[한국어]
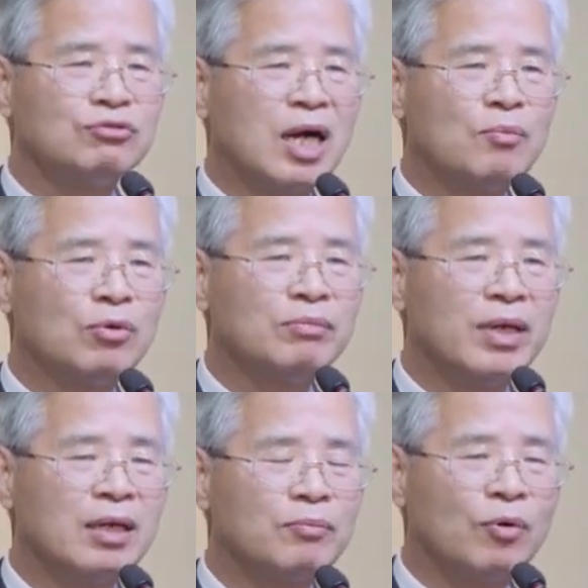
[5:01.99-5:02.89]

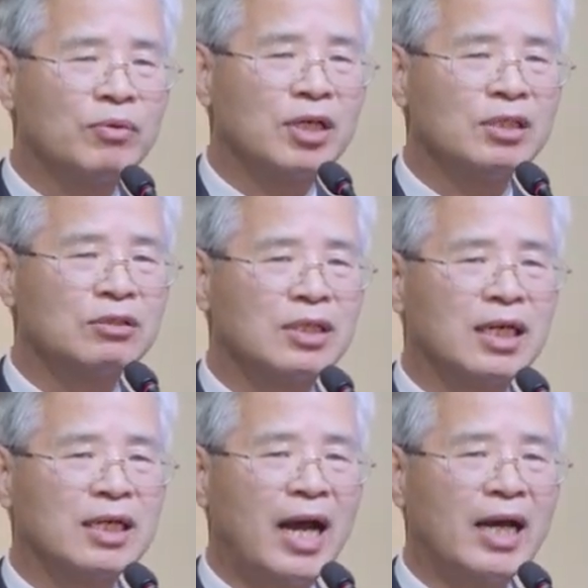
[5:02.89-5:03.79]
누가복음에 보면은
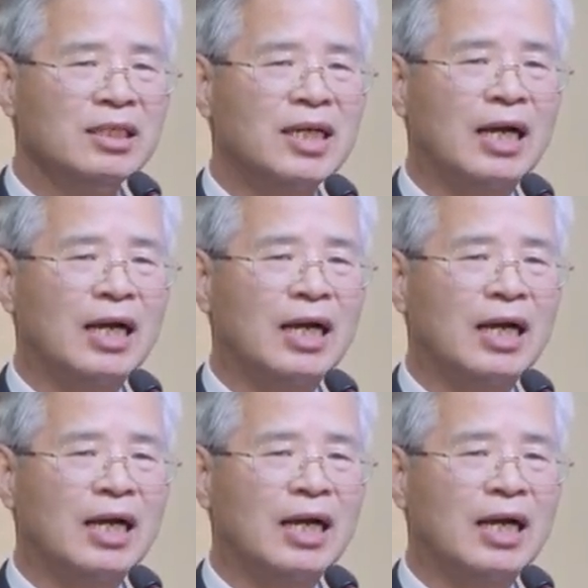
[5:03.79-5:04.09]
한